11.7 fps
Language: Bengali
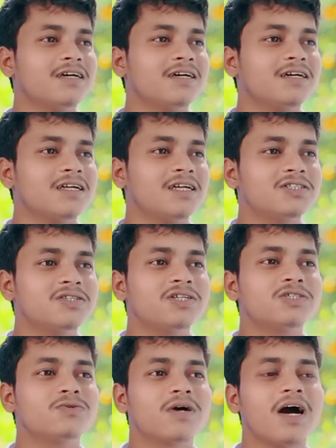কিছু কিছু
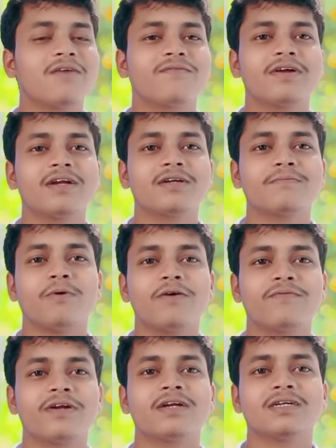গার্লফ্রেন্ড
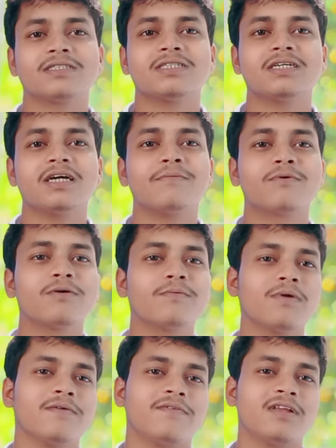বয়ফ্রেন্ড আছে এমনও
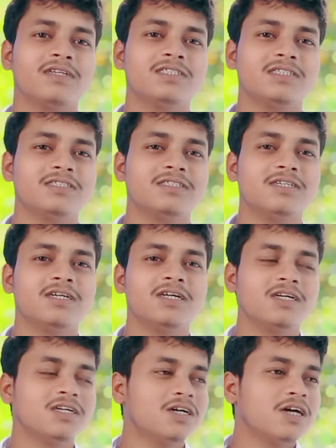বলে ফেলে যে
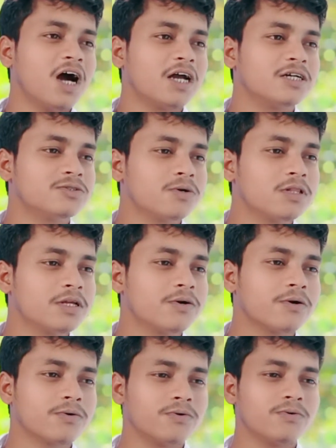আরে জলদি
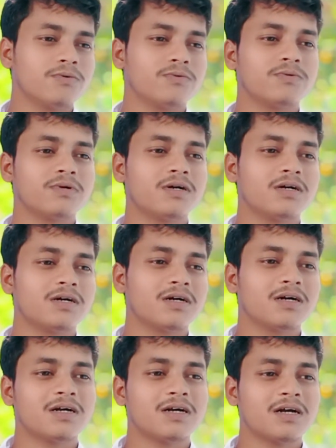করো
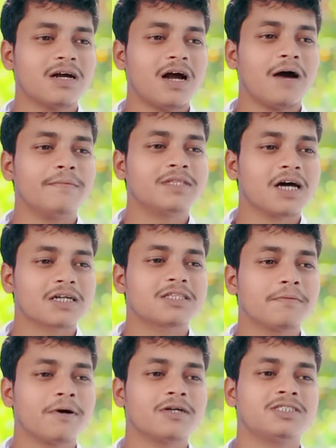আমি থাকতে
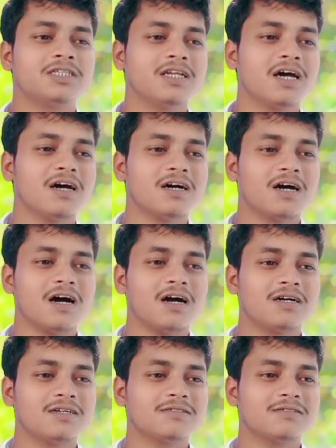পারছি না
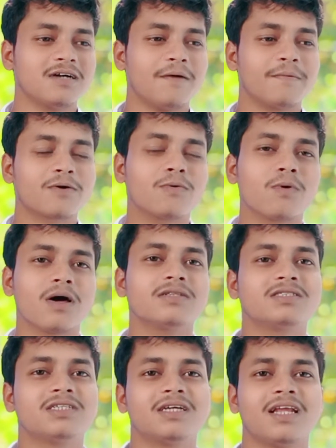আমার
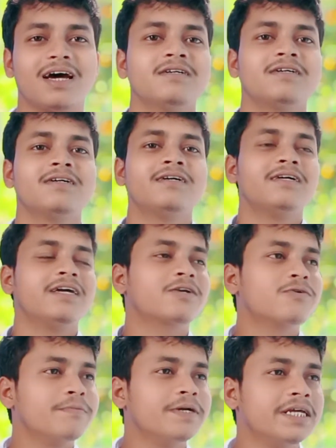কোলাচ্ছে না একটু
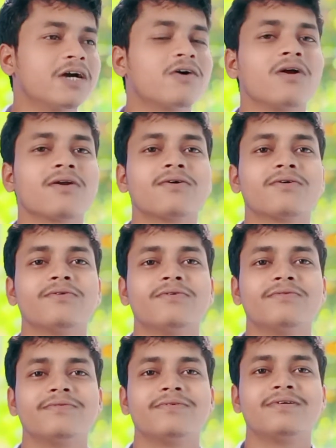ভিডিও কল করো
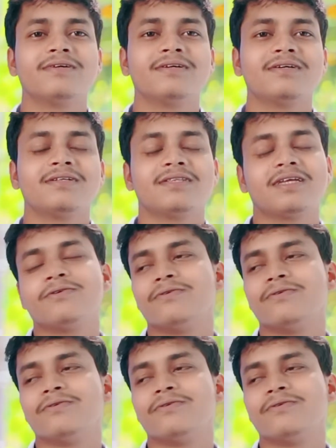দেখো